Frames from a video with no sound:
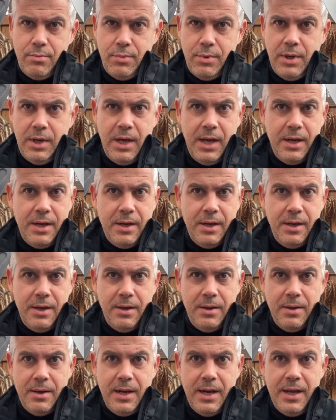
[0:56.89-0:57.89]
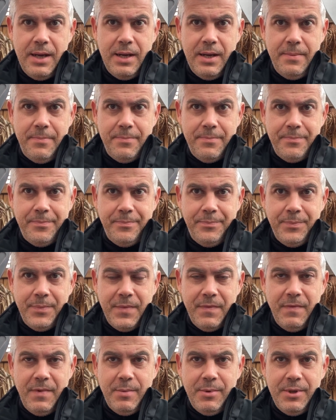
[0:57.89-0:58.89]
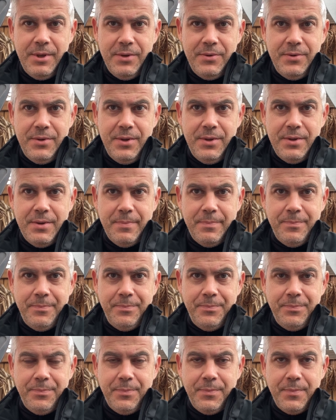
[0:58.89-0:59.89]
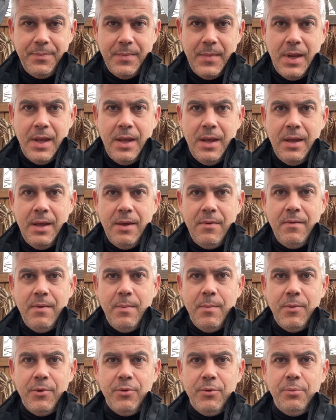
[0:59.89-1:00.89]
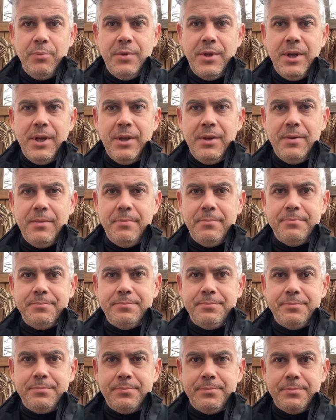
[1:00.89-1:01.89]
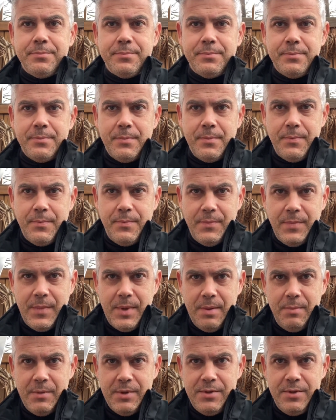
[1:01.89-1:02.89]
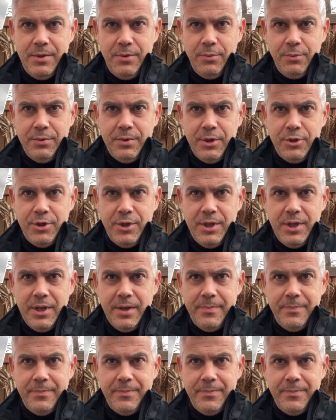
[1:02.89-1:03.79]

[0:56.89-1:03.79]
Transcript: Gleiche Länge, wie man hier sieht. Wenn man es umdreht, man sieht Unterschiede